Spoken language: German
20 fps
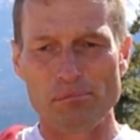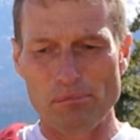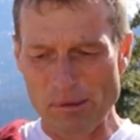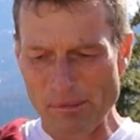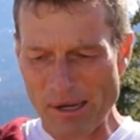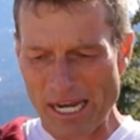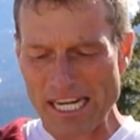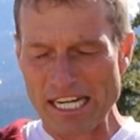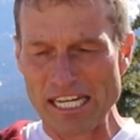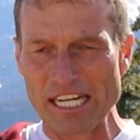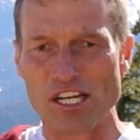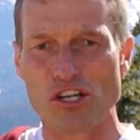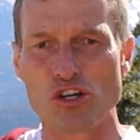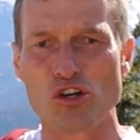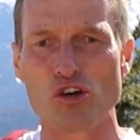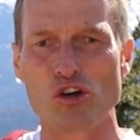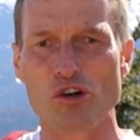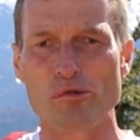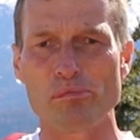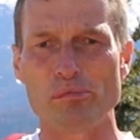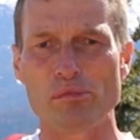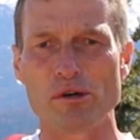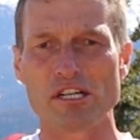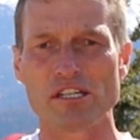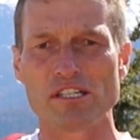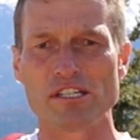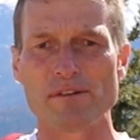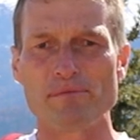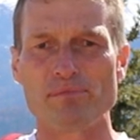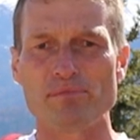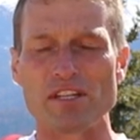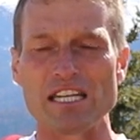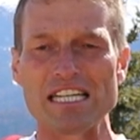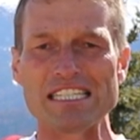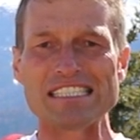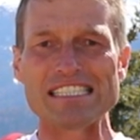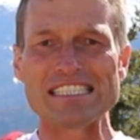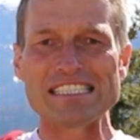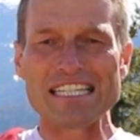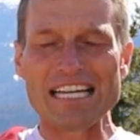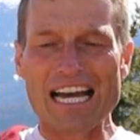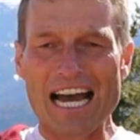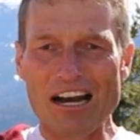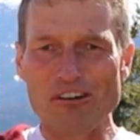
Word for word: beim eigenen Körper ist es die